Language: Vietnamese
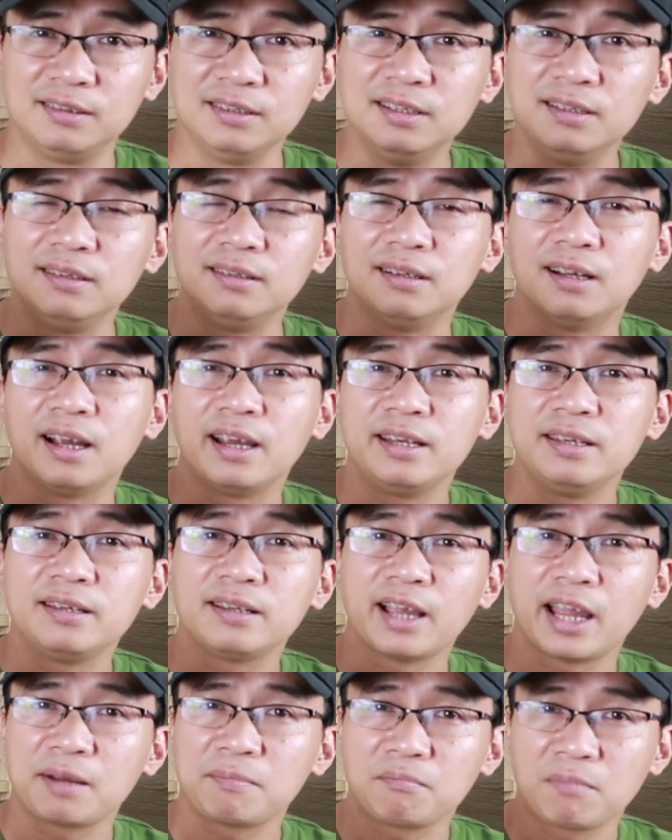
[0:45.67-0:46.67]
đừng gây
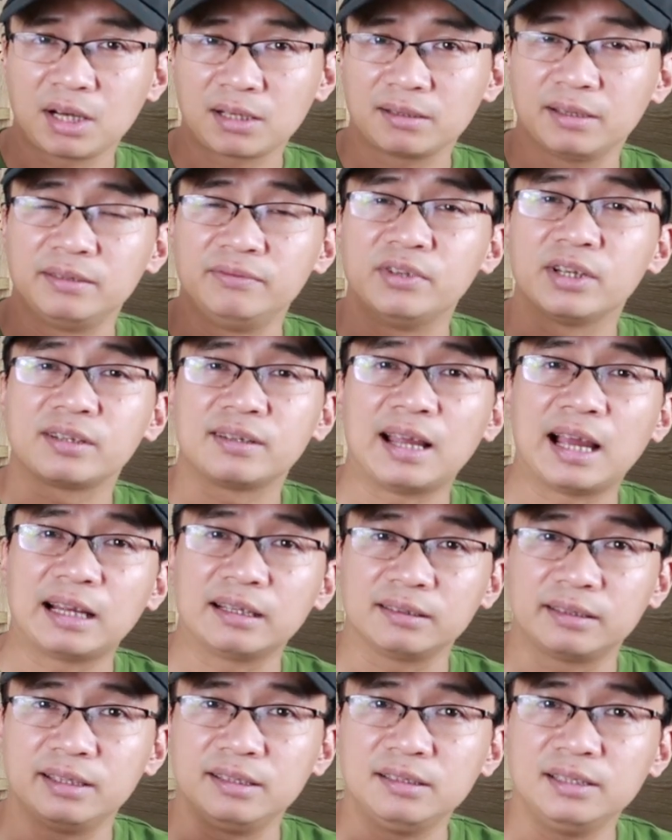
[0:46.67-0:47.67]
những ánh mắt hình viên
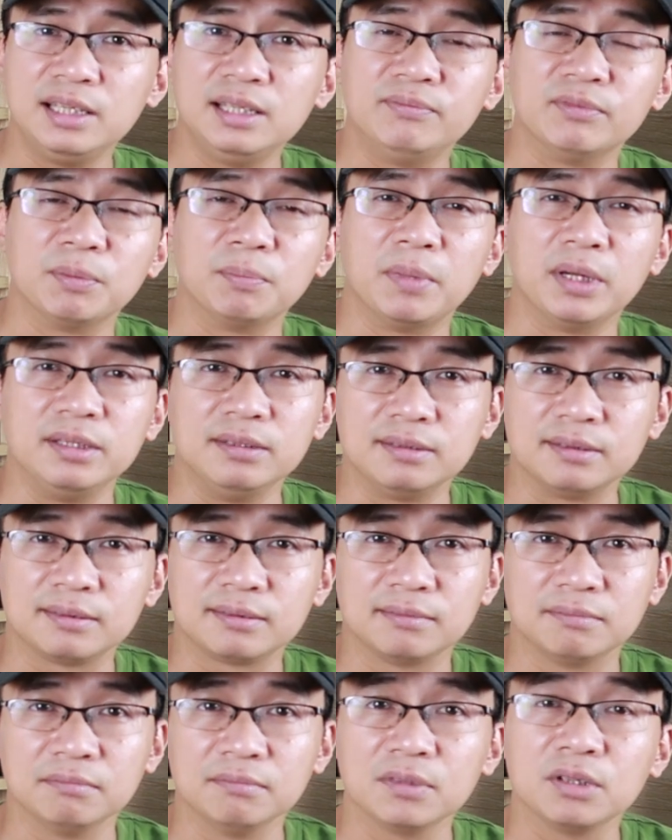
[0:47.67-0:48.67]
đạn khi nhìn vào mình,
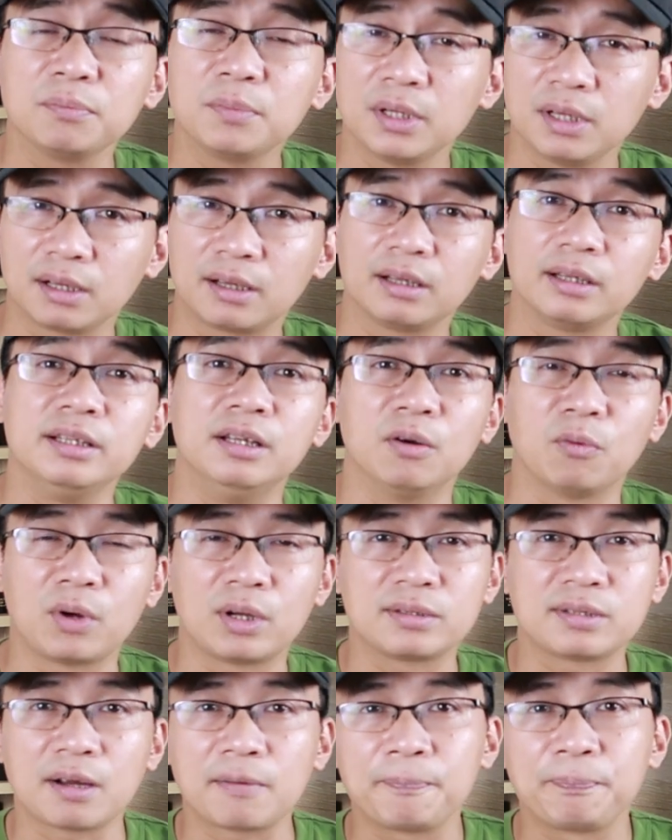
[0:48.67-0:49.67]
nó mới là cái điều
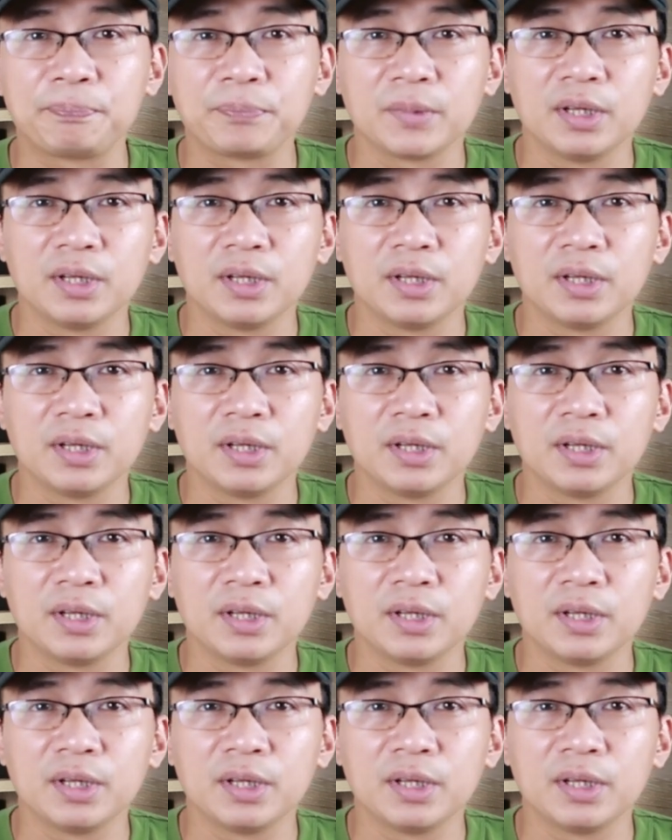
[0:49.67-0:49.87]
quan trọng.